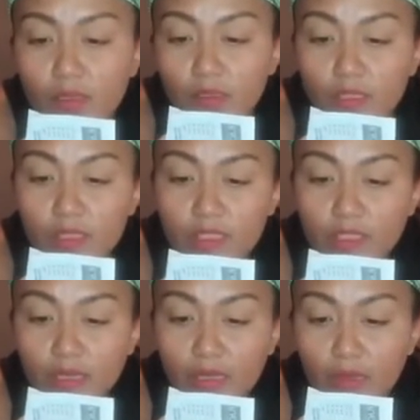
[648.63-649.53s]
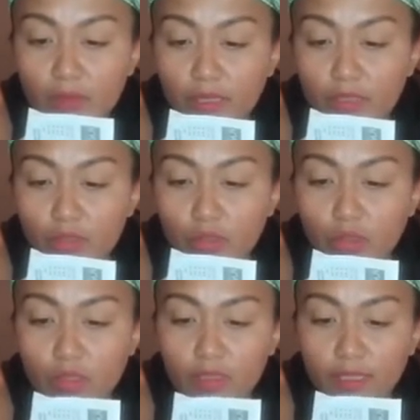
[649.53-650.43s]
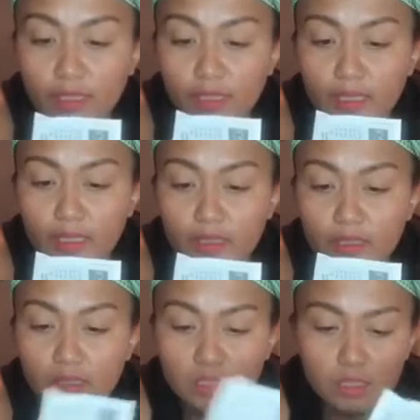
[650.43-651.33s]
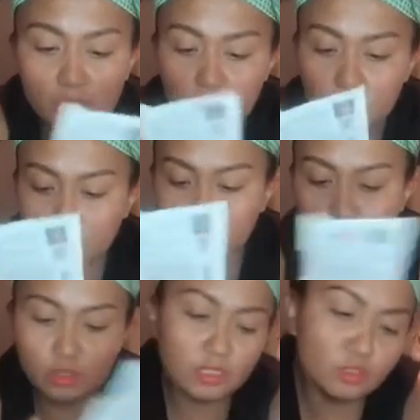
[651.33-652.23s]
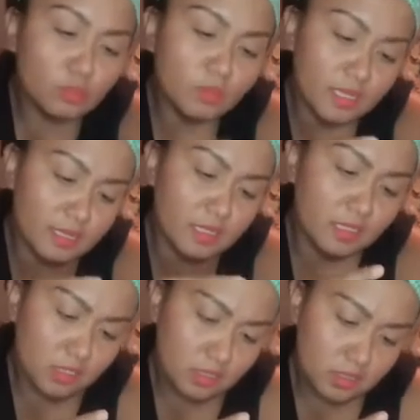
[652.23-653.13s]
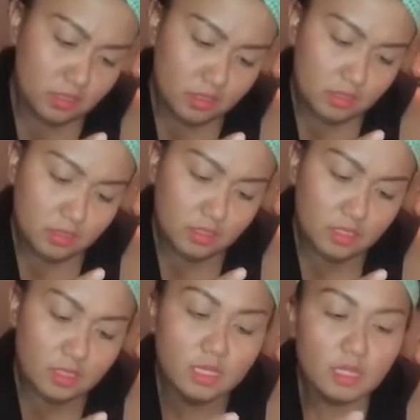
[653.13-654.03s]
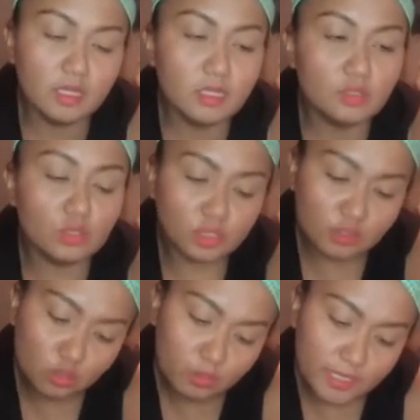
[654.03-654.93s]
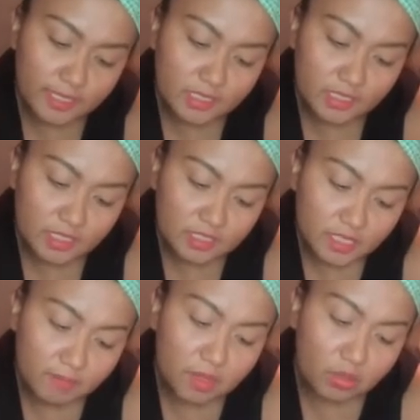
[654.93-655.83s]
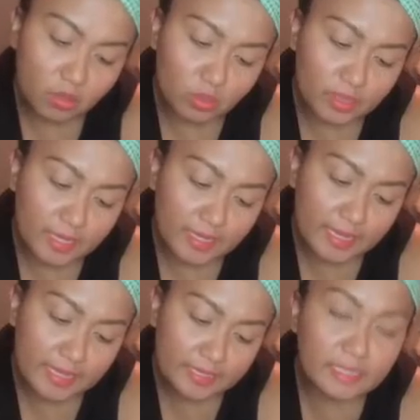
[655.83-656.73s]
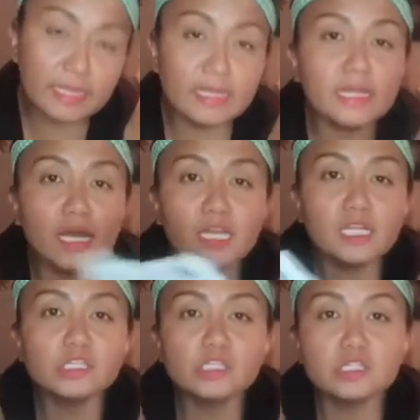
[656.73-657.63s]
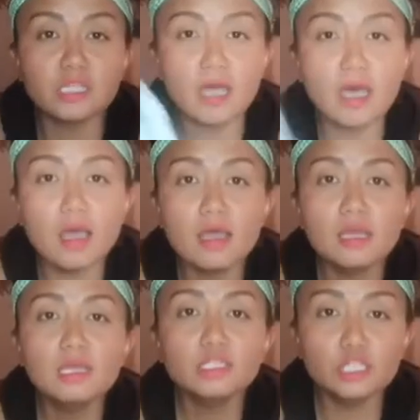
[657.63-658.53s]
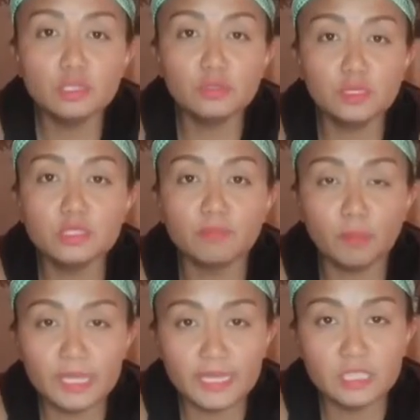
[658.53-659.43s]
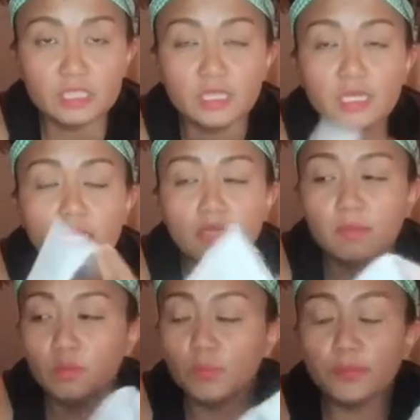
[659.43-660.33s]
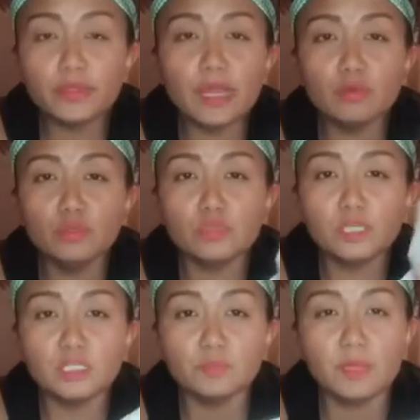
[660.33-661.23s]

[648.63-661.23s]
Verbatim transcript: na discount. Ayun. Ayan. So, total suma guys. Total suma guys, nakasave ako ng $89 sa Children's Place. Pupunta ako doon guys pag